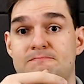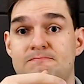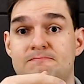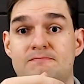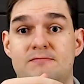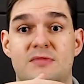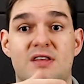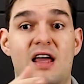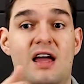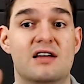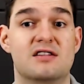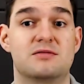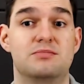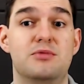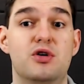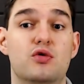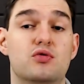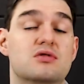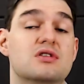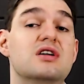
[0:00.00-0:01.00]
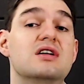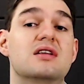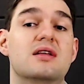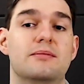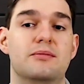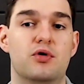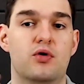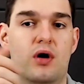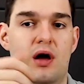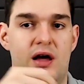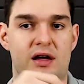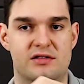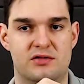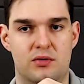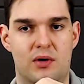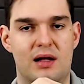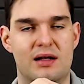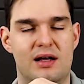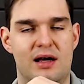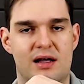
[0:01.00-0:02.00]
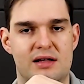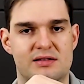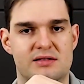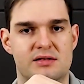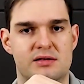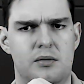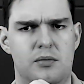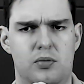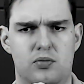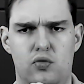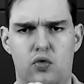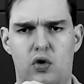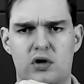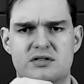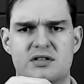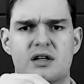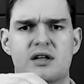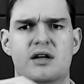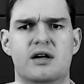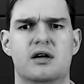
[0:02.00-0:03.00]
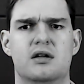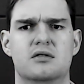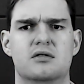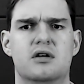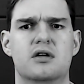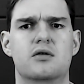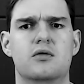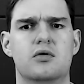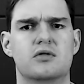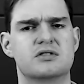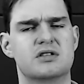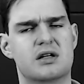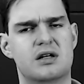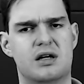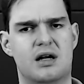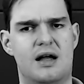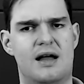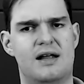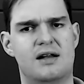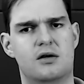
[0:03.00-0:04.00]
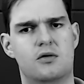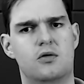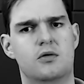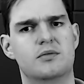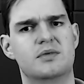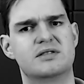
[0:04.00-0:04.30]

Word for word: 10 mil, 30 mil reais numa análise. Nossa, Leandro, que coisa cara, como